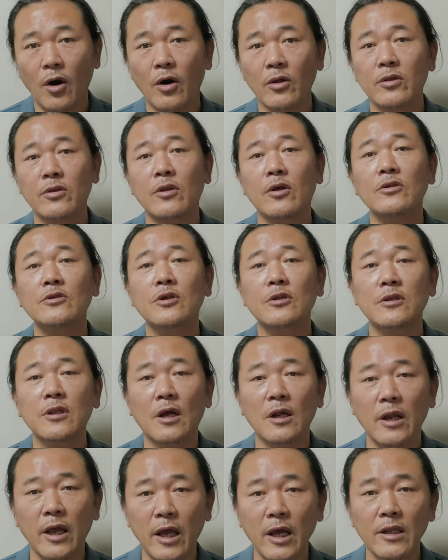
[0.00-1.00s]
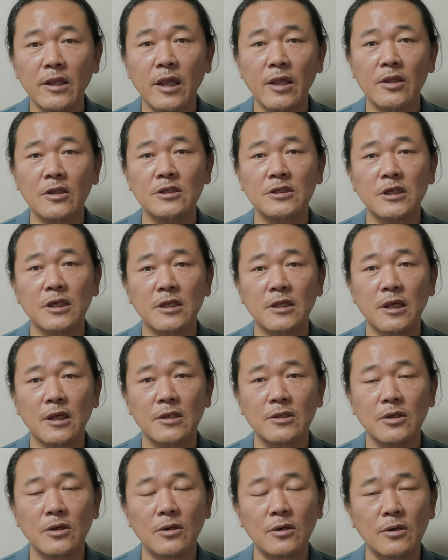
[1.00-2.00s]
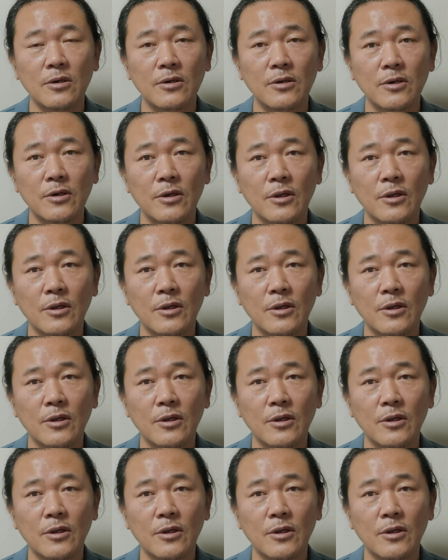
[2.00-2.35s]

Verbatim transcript: 어떤 선택을 해야 되는지에 대해서